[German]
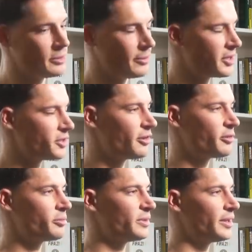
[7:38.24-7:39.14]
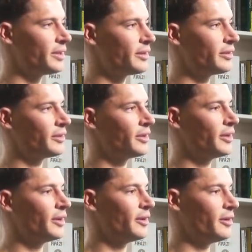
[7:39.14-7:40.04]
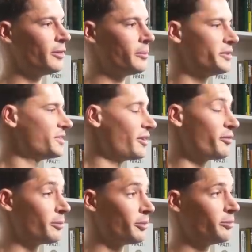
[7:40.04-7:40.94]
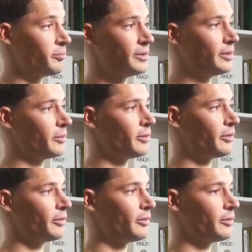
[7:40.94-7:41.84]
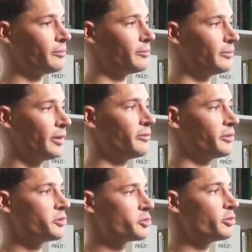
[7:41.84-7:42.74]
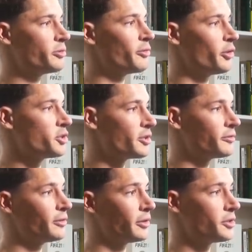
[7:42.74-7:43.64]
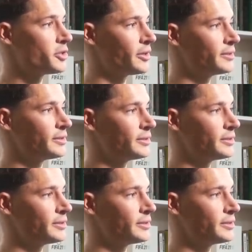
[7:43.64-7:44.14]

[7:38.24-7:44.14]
Eine Mannschaft, mit der ähm, ich sehr verbunden bin, immer noch ähm, ja, wirklich gute Freundschaften auch entstanden